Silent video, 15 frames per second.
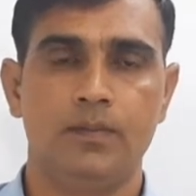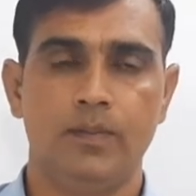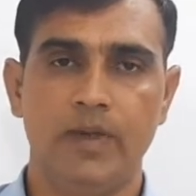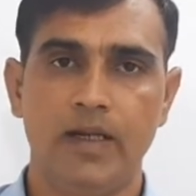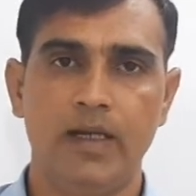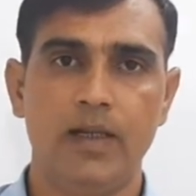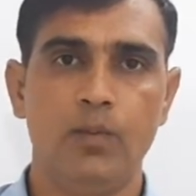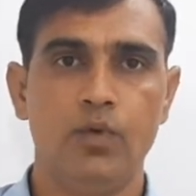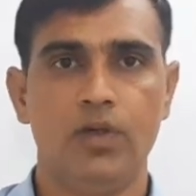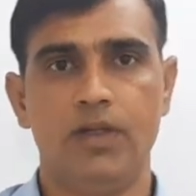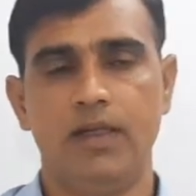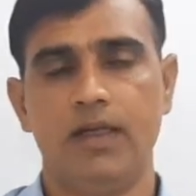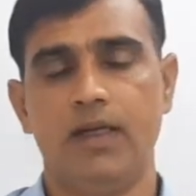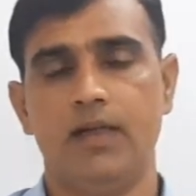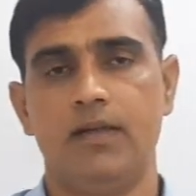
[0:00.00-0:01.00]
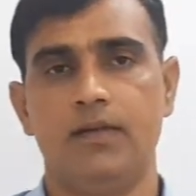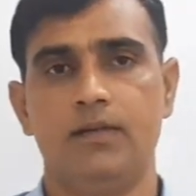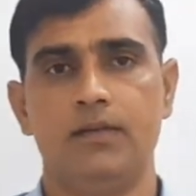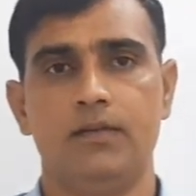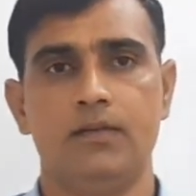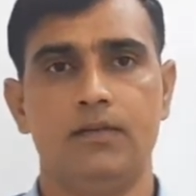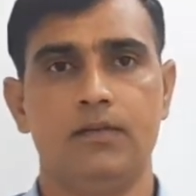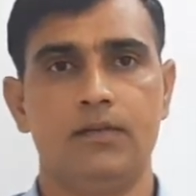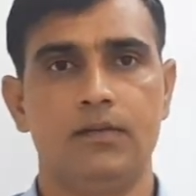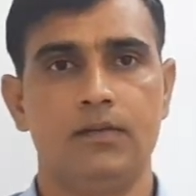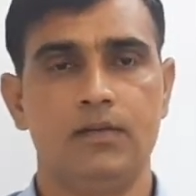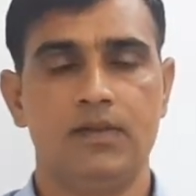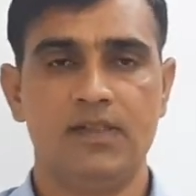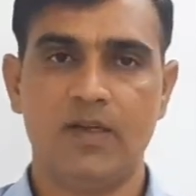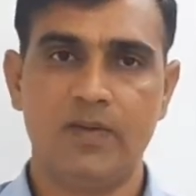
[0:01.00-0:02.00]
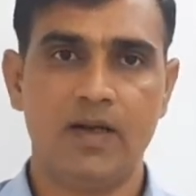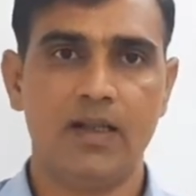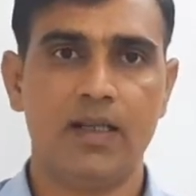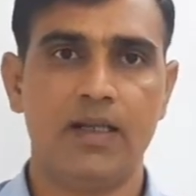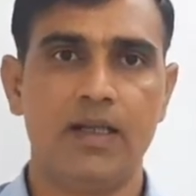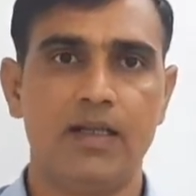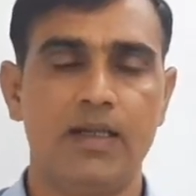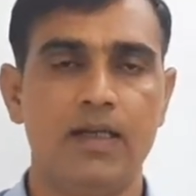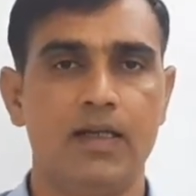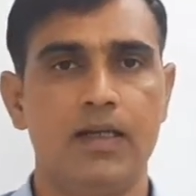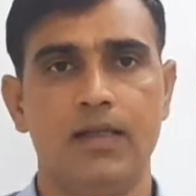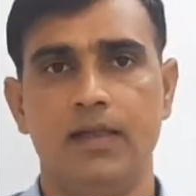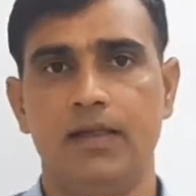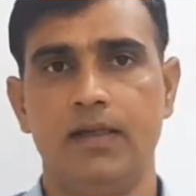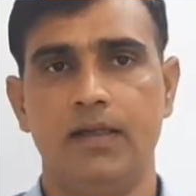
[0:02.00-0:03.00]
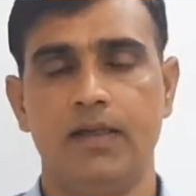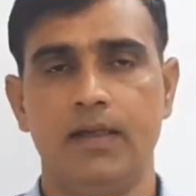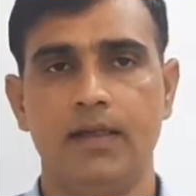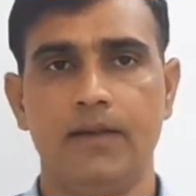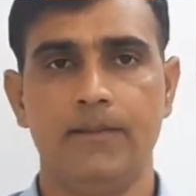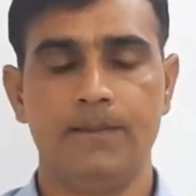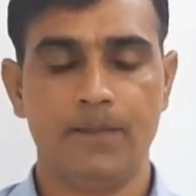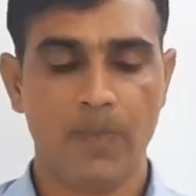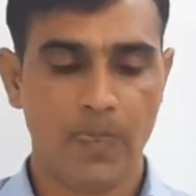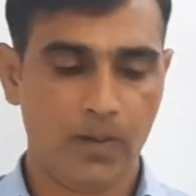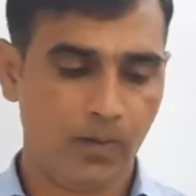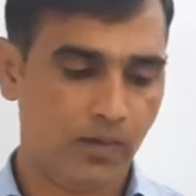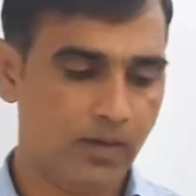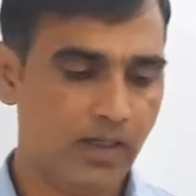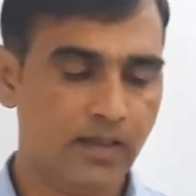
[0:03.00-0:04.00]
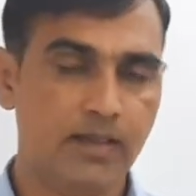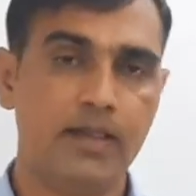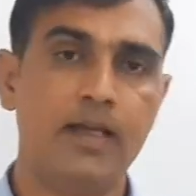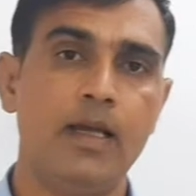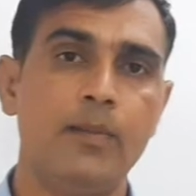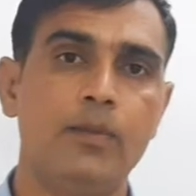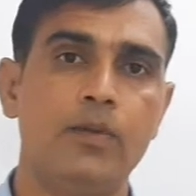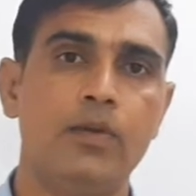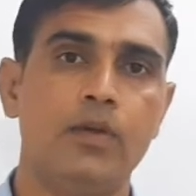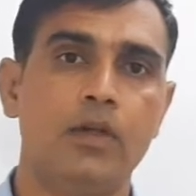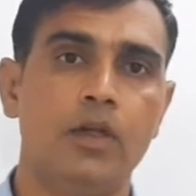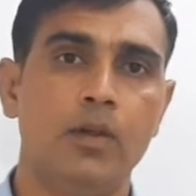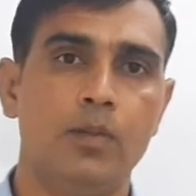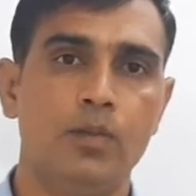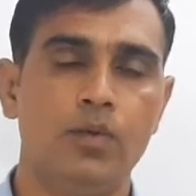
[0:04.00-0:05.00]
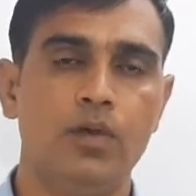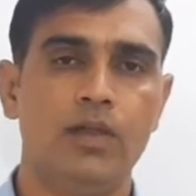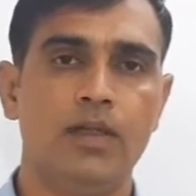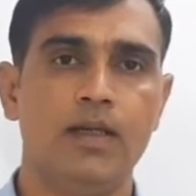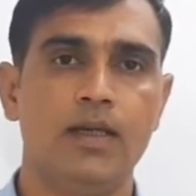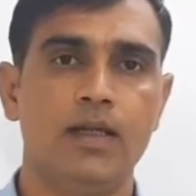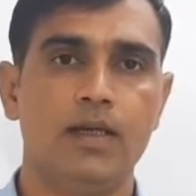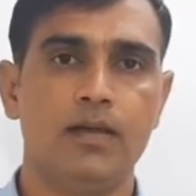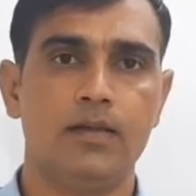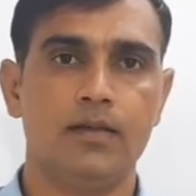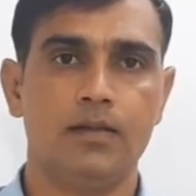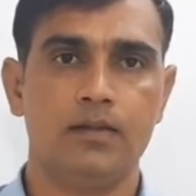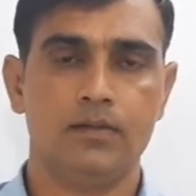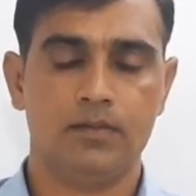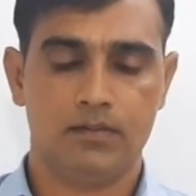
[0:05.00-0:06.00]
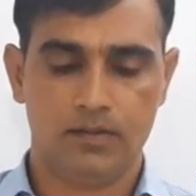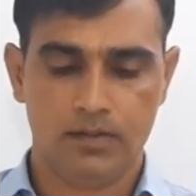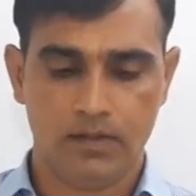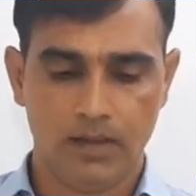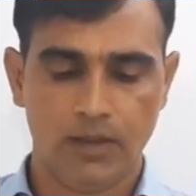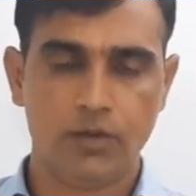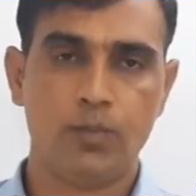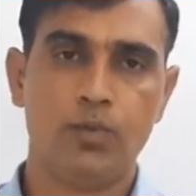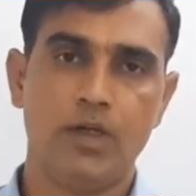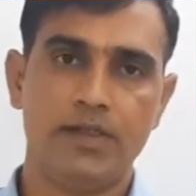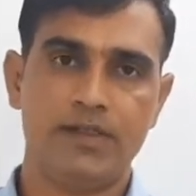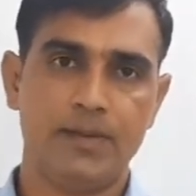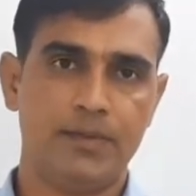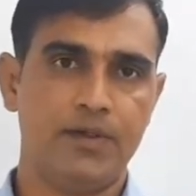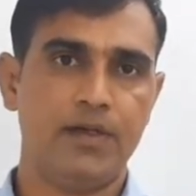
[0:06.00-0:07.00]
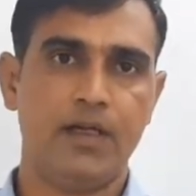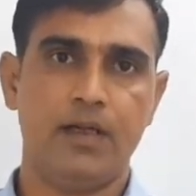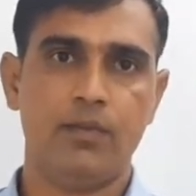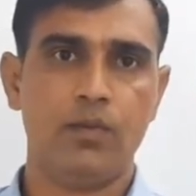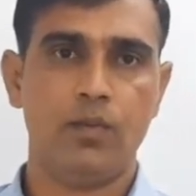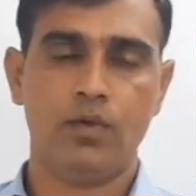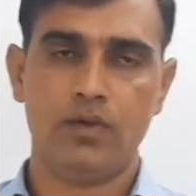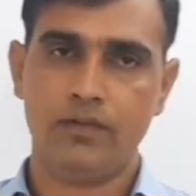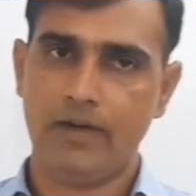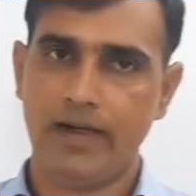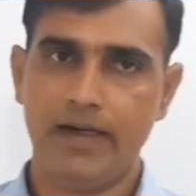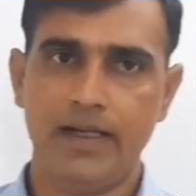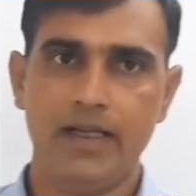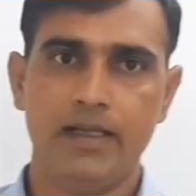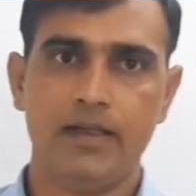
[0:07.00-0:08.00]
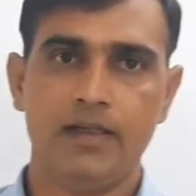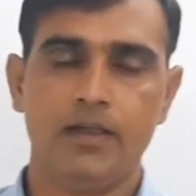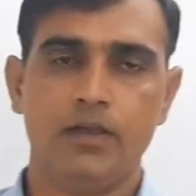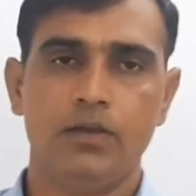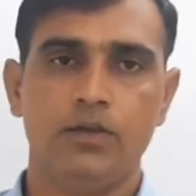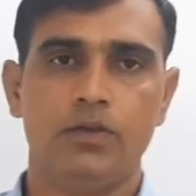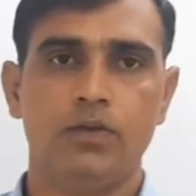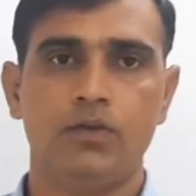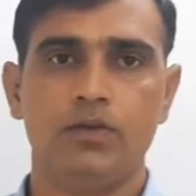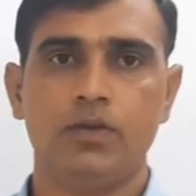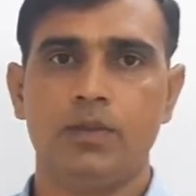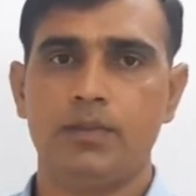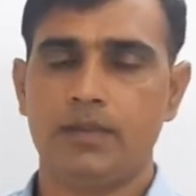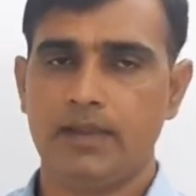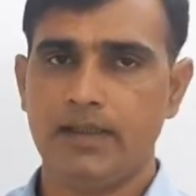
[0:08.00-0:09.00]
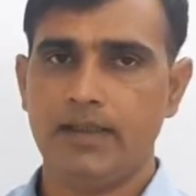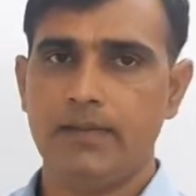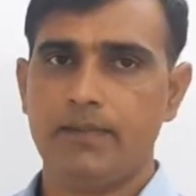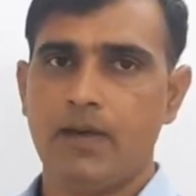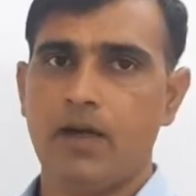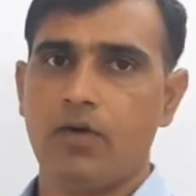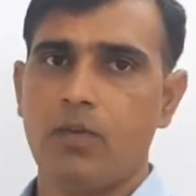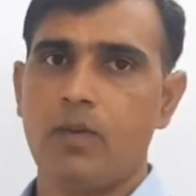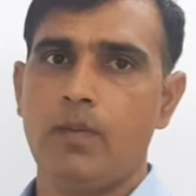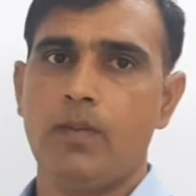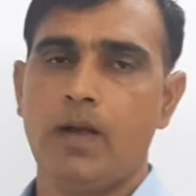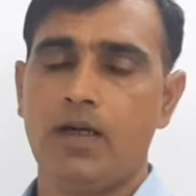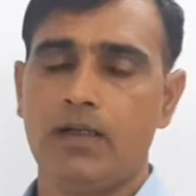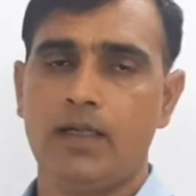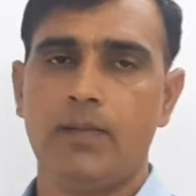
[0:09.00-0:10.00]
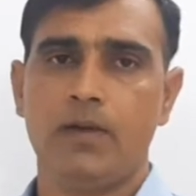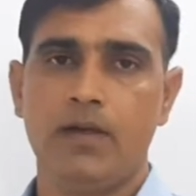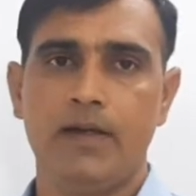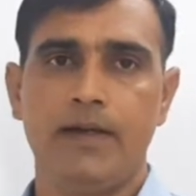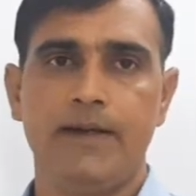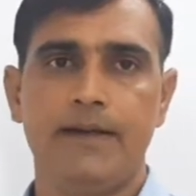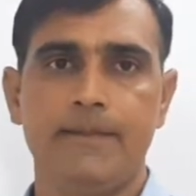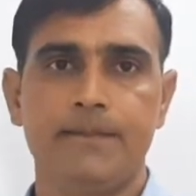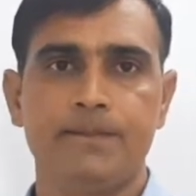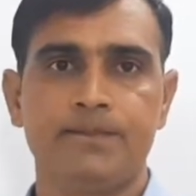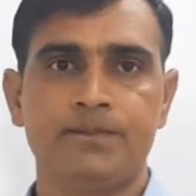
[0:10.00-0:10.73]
पहले मूल अधिकार समानता के अधिकार का अध्ययन करेंगे और ध्यान देना आपको मूल अधिकार का जो पूरा चैप्टर है वो बहुत वाइड है तो उसको हम कई पार्टों में बांट के पढ़ रहे हैं